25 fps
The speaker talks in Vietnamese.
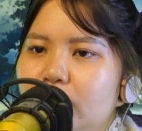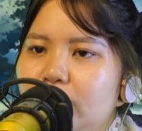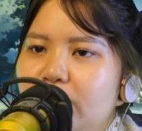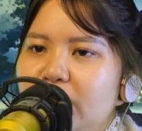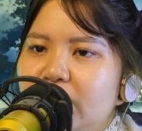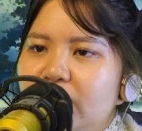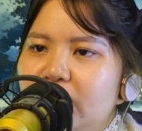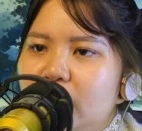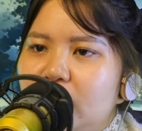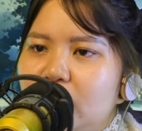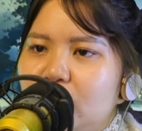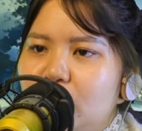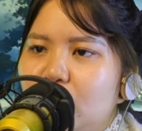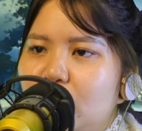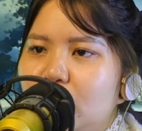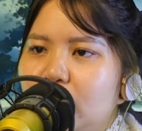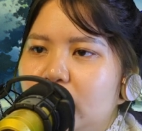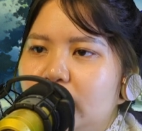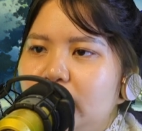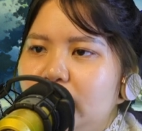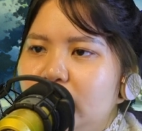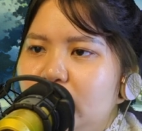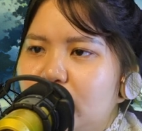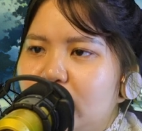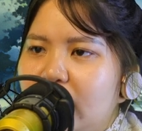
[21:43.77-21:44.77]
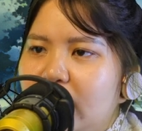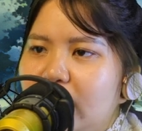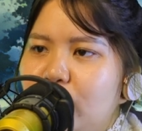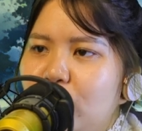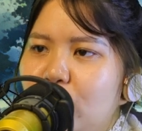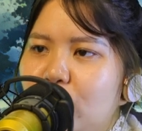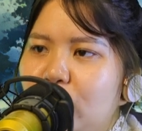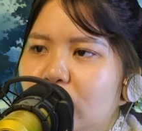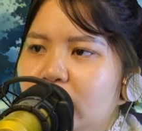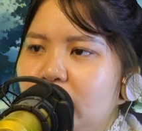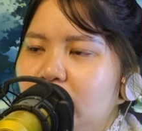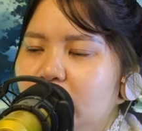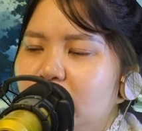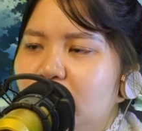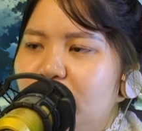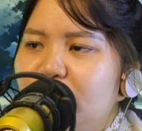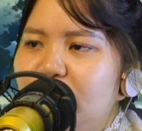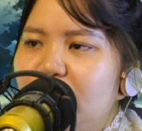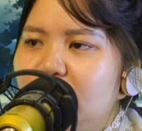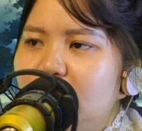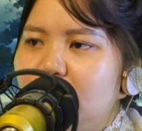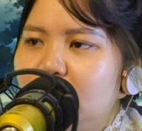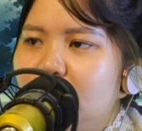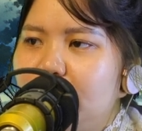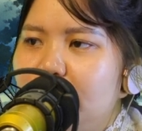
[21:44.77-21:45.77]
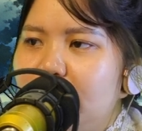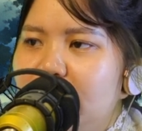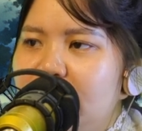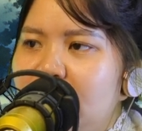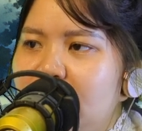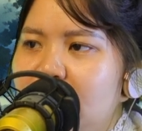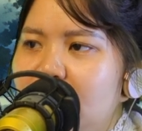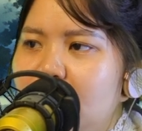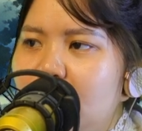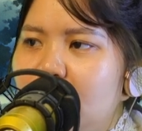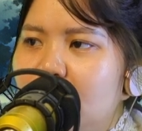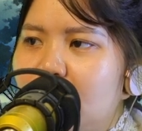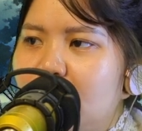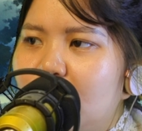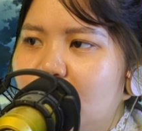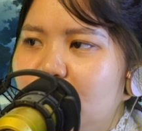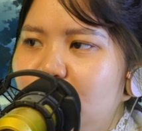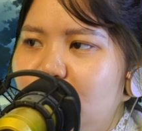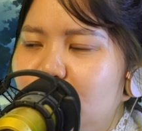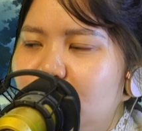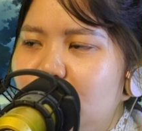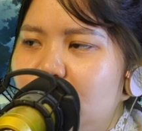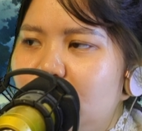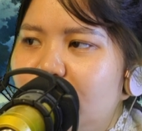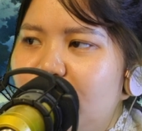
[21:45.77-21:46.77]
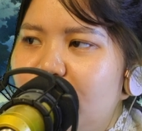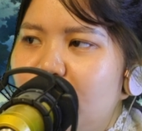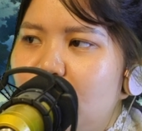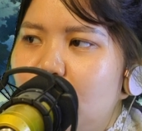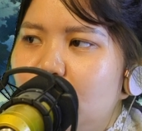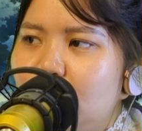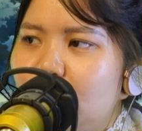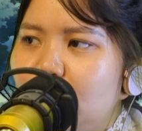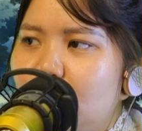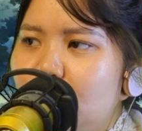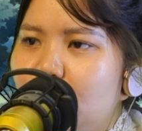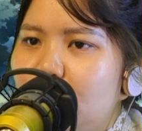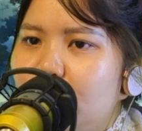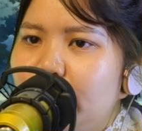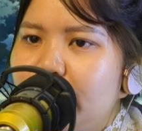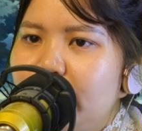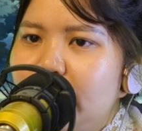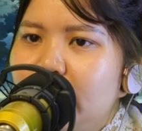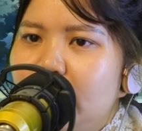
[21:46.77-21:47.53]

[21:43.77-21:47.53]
Biên giới cổ kính điêu khắc một ít đường vân thần bí, có chút đường vân hội tụ